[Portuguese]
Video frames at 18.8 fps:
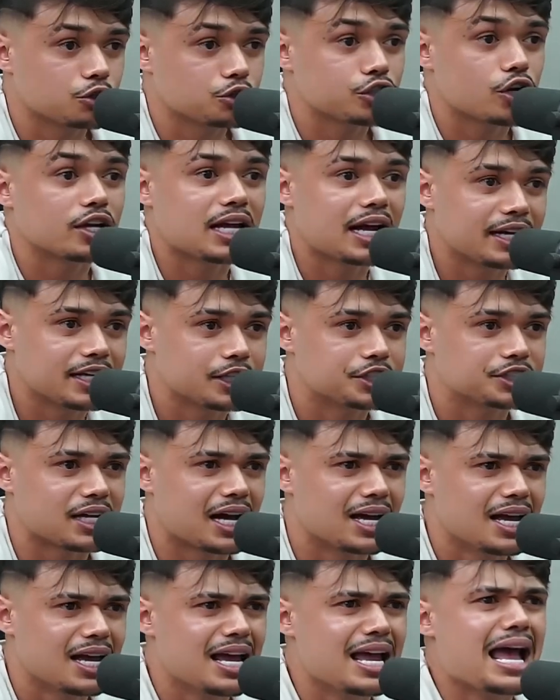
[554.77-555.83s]
lá, o
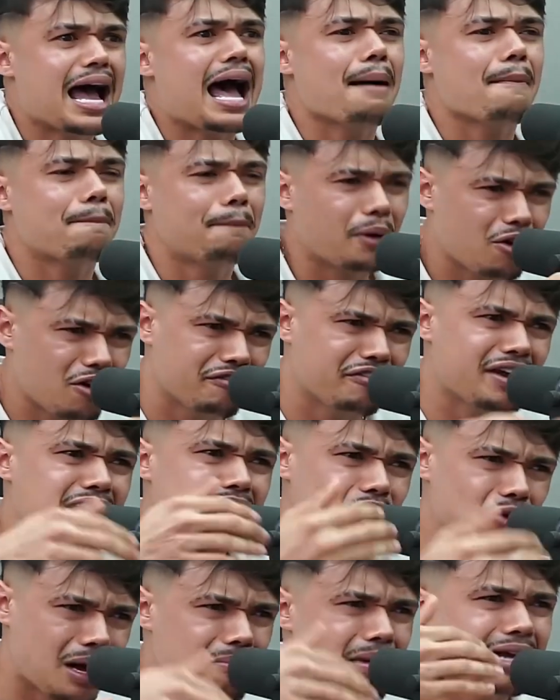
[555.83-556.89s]
jornalista, jornalista,
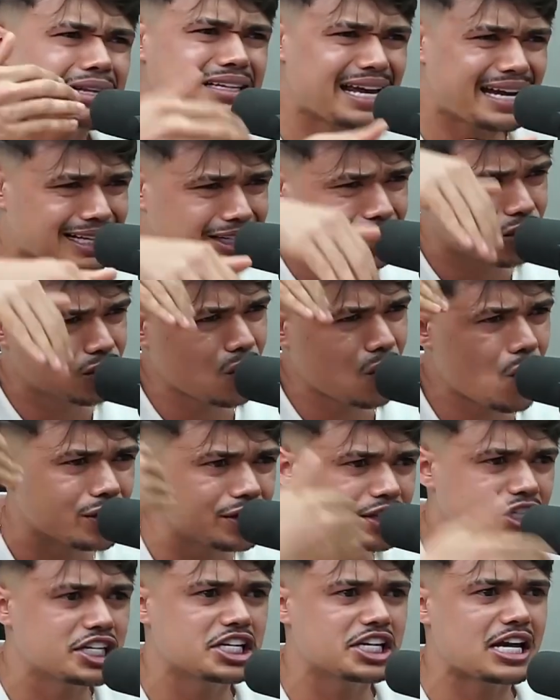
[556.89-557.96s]
Aproveitou a matéria
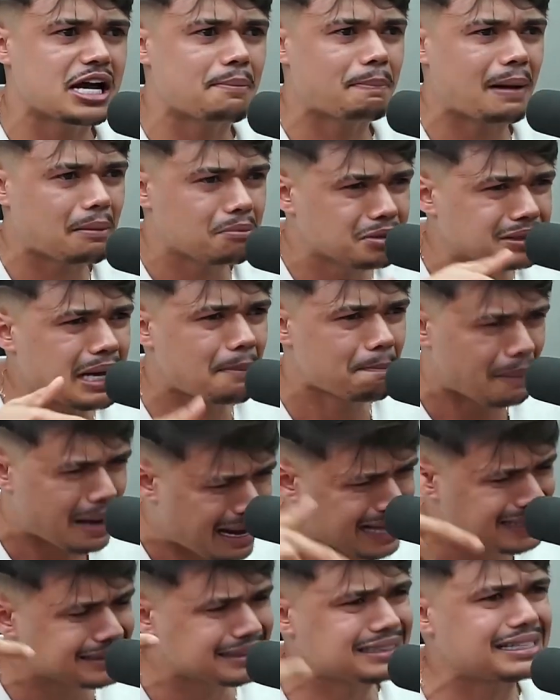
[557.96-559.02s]
todinha pra botar Botou, pra
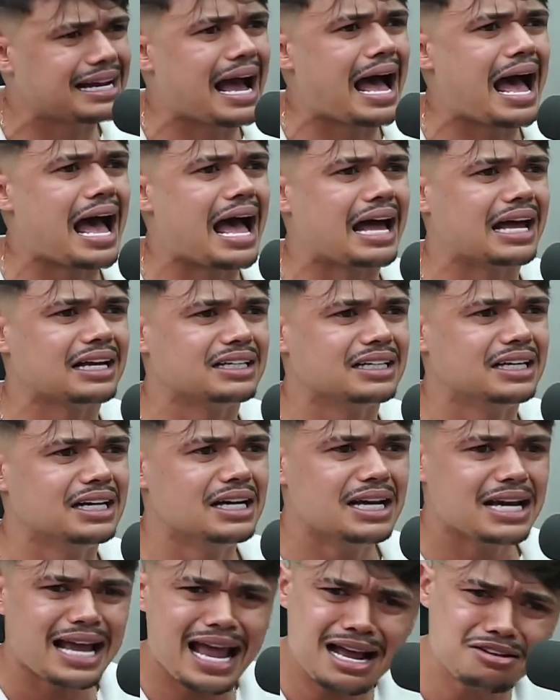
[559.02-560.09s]
lascar.
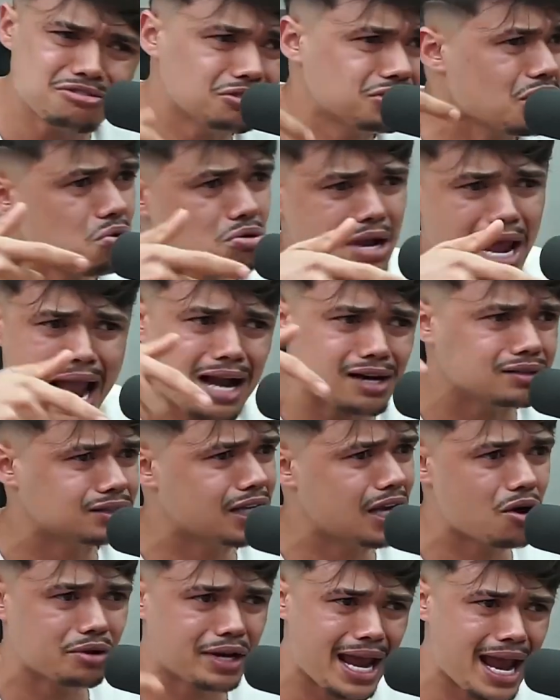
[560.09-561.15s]
Foi. foi. É, não sei o que, não
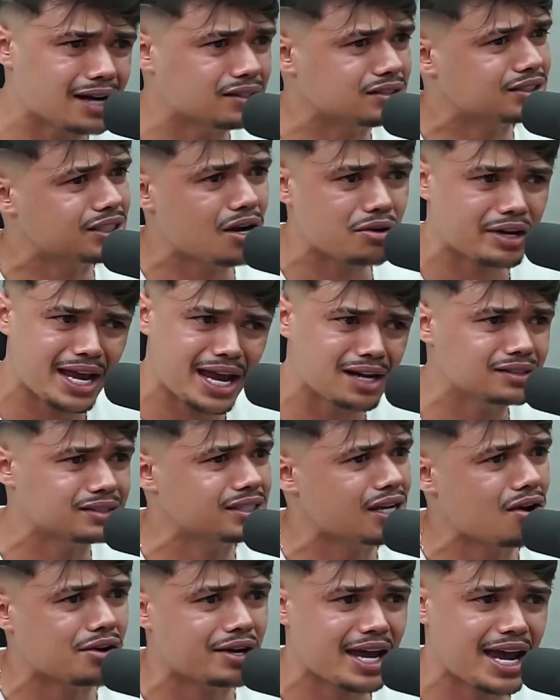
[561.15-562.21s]
sei o que, não sei o que, não
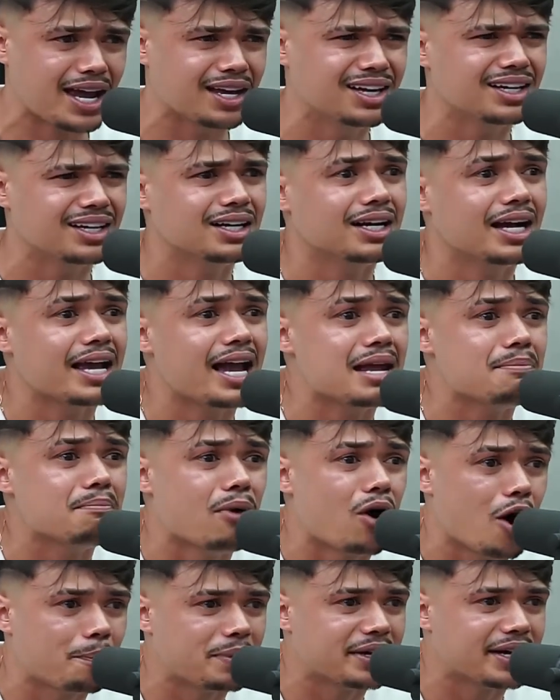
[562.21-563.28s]
sei o que. Ganhar
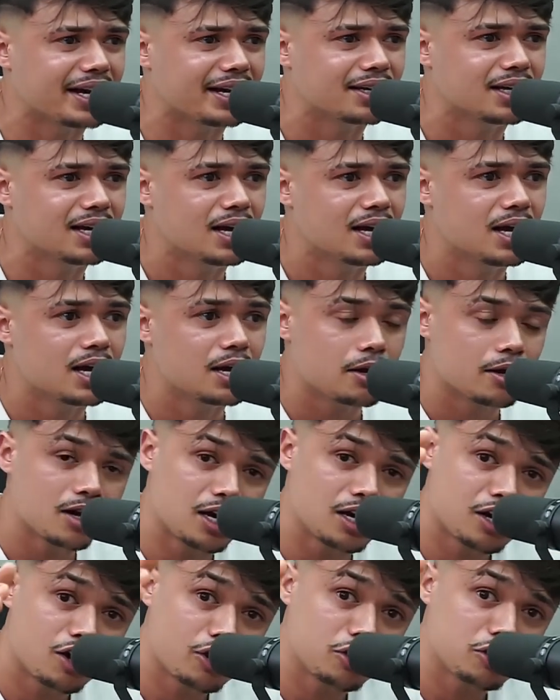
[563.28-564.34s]
ibope, né?
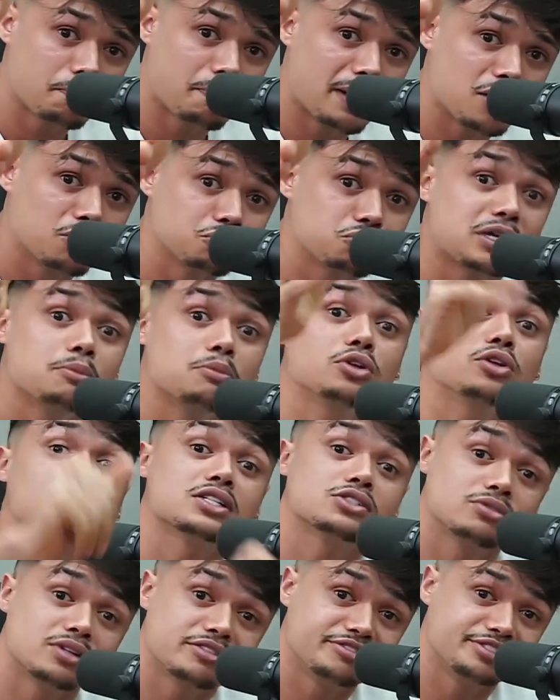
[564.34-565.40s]
Olha, agora eu lhe pergunto, o que mudou na
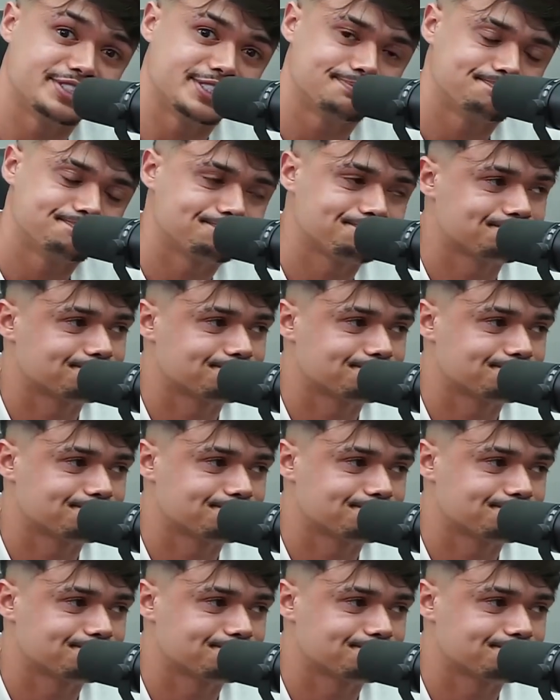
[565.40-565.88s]
sua vida?